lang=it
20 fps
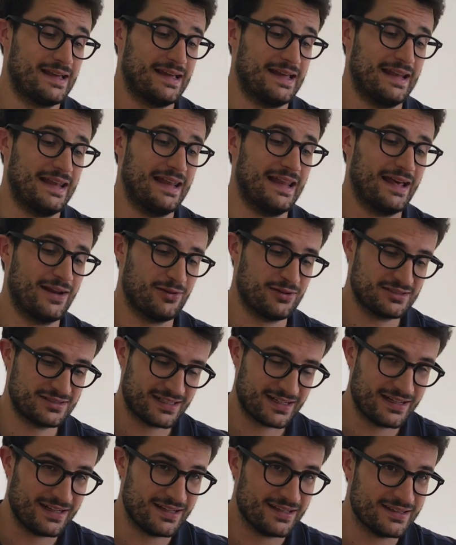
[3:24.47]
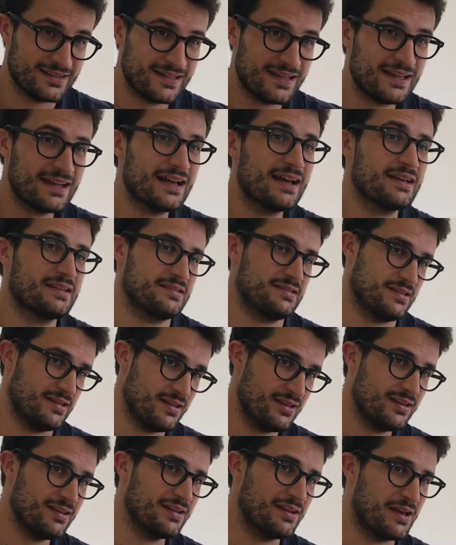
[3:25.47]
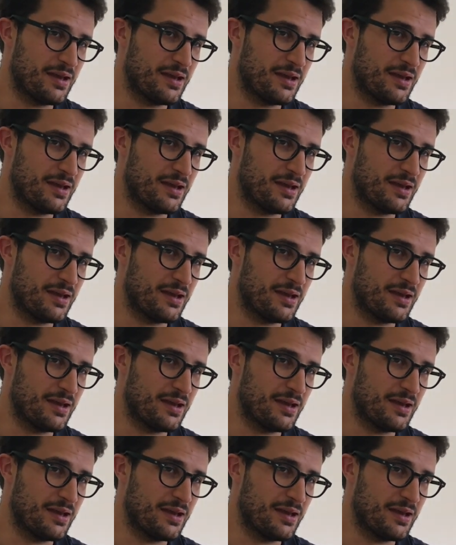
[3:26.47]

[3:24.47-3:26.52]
la nostra clientela sì